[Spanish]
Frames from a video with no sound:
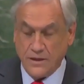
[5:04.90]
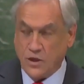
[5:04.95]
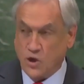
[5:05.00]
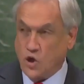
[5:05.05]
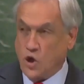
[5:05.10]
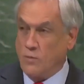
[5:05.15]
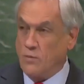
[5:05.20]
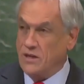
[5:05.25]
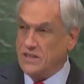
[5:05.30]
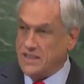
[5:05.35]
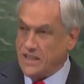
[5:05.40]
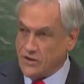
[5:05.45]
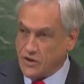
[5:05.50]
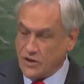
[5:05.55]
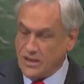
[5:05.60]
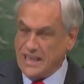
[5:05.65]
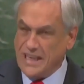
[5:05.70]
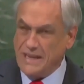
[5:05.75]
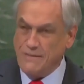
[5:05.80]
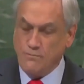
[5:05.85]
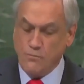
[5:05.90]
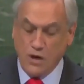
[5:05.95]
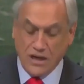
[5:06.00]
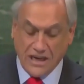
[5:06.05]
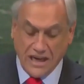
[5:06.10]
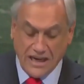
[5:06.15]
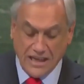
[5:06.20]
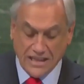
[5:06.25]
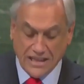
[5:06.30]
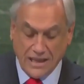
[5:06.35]
como el terrorismo, el
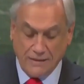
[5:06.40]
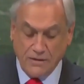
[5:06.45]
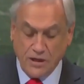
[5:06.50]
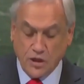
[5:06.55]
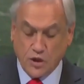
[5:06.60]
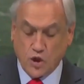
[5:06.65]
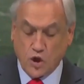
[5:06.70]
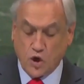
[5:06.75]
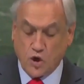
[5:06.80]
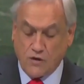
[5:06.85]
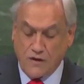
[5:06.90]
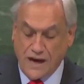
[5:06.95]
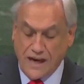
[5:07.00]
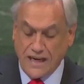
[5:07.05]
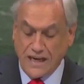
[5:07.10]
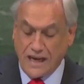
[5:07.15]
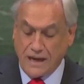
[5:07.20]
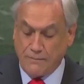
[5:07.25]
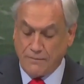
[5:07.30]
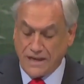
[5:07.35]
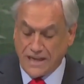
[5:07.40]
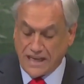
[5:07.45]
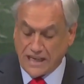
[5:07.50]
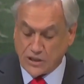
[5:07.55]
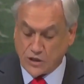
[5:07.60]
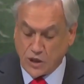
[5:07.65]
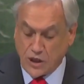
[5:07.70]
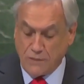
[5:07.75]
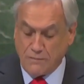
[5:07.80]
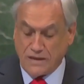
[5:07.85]
calentamiento global y las
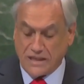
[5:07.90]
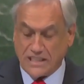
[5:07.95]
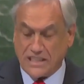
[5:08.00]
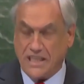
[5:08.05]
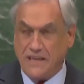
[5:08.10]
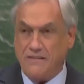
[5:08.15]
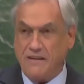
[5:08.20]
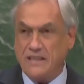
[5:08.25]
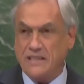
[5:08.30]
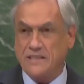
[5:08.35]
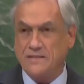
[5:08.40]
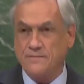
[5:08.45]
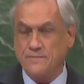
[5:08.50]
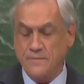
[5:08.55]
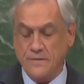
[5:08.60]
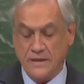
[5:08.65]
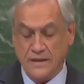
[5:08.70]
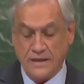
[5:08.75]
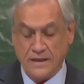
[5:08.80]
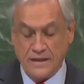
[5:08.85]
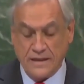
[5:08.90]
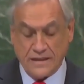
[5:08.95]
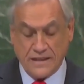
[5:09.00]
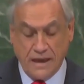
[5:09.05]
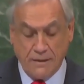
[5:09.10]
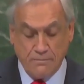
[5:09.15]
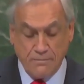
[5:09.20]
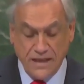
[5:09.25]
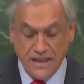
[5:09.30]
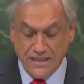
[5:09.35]
migraciones masivas,
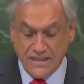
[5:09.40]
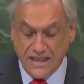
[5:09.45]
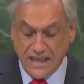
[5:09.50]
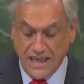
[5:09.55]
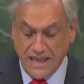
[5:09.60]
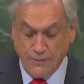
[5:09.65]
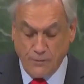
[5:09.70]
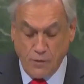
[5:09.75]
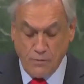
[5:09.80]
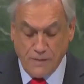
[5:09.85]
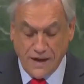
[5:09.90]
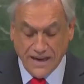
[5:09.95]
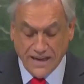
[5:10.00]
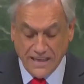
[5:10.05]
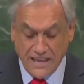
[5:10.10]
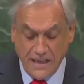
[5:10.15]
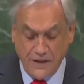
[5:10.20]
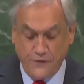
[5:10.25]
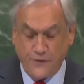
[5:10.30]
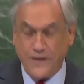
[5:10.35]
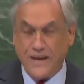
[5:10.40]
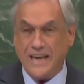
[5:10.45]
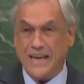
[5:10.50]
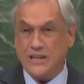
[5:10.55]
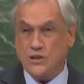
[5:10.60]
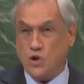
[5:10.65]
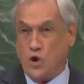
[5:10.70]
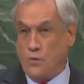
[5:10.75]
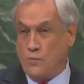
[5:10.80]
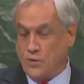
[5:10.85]
también tenemos
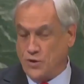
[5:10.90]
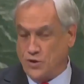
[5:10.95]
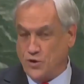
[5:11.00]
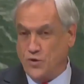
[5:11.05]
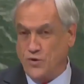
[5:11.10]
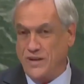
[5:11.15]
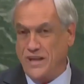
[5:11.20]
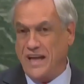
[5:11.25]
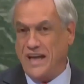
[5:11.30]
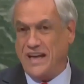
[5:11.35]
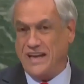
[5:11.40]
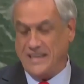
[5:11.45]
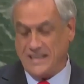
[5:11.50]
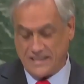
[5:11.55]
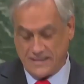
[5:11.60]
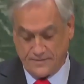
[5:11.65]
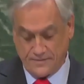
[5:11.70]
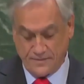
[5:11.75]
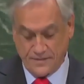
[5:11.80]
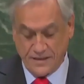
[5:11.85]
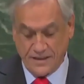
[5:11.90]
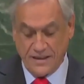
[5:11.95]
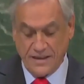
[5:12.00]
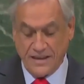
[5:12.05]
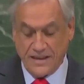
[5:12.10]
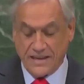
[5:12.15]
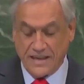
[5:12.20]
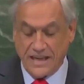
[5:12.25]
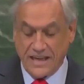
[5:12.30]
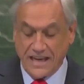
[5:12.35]
magníficas oportunidades
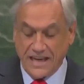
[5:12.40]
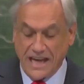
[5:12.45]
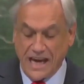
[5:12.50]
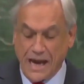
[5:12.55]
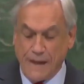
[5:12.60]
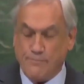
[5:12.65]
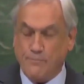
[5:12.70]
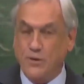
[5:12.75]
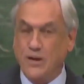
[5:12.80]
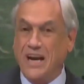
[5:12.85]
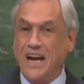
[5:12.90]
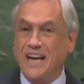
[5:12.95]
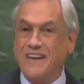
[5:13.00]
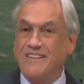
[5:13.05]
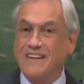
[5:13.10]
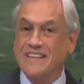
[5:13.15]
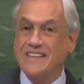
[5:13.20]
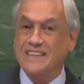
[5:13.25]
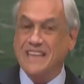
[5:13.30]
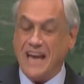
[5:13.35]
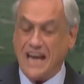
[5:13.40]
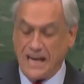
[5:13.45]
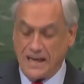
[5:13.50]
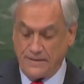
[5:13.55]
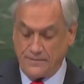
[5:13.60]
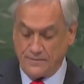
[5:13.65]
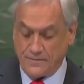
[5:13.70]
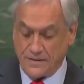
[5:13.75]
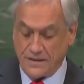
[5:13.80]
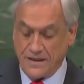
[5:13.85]
generadas por la libertad,
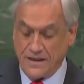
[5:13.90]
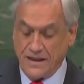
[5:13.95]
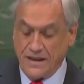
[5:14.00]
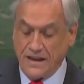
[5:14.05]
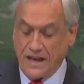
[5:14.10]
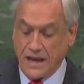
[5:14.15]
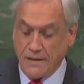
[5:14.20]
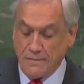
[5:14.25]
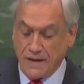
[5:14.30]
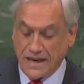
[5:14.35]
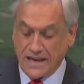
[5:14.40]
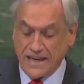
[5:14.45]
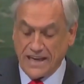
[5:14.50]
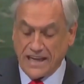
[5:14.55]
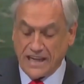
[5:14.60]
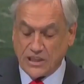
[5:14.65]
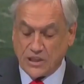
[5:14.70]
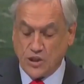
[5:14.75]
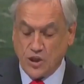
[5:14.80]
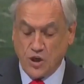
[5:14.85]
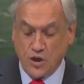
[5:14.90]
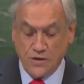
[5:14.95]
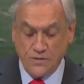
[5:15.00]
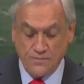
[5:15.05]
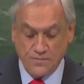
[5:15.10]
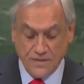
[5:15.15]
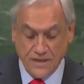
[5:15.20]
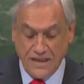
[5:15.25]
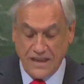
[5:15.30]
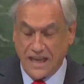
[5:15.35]
la imaginación
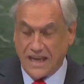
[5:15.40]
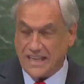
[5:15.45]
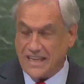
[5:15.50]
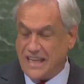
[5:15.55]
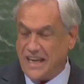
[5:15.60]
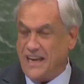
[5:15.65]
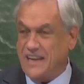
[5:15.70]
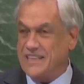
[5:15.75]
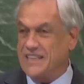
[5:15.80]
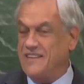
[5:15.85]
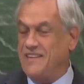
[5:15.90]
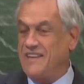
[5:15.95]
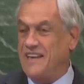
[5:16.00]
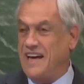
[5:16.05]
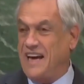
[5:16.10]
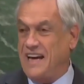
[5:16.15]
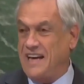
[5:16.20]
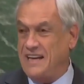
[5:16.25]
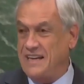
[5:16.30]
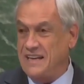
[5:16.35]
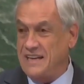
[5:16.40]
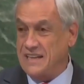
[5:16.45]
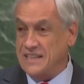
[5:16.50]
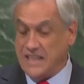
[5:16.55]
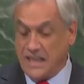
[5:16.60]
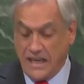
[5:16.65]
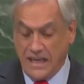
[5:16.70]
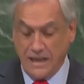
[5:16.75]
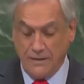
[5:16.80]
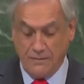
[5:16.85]
y la creatividad
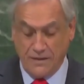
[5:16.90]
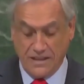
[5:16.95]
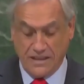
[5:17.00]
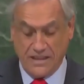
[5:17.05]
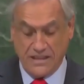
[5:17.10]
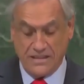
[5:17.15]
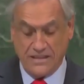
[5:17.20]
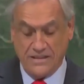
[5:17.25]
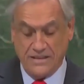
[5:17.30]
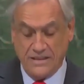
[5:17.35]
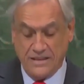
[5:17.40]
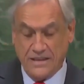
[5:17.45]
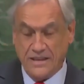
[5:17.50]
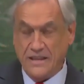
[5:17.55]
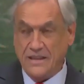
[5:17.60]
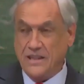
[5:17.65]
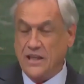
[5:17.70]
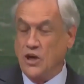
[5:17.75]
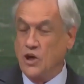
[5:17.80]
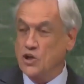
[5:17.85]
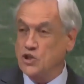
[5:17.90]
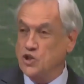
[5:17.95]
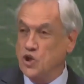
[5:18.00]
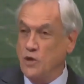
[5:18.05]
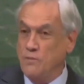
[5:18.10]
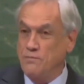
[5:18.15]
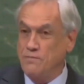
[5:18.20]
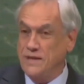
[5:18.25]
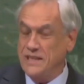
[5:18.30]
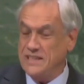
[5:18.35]
sin límites de los
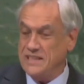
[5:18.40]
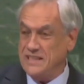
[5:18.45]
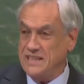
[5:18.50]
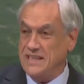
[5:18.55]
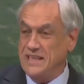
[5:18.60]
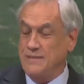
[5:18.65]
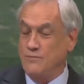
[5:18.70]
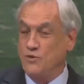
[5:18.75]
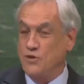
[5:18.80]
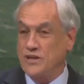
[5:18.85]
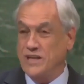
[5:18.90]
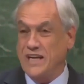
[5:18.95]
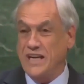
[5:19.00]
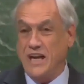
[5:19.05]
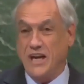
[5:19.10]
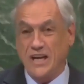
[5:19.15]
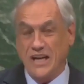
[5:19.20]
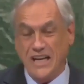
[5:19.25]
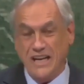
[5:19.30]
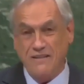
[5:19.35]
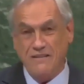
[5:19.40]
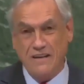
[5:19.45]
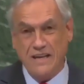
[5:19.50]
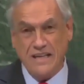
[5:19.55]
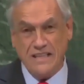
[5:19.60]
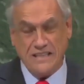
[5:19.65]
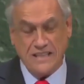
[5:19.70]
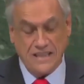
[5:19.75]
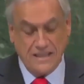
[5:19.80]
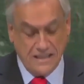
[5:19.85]
hombres y mujeres
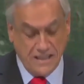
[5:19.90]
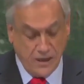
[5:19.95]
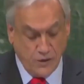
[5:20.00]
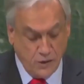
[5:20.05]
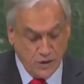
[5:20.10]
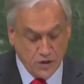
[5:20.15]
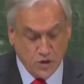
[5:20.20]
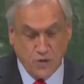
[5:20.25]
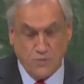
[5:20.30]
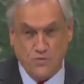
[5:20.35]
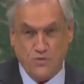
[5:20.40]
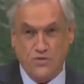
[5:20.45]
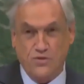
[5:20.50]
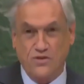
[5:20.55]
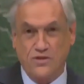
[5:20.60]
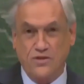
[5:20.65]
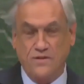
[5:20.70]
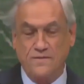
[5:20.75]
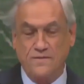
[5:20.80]
libres de nuestro mundo.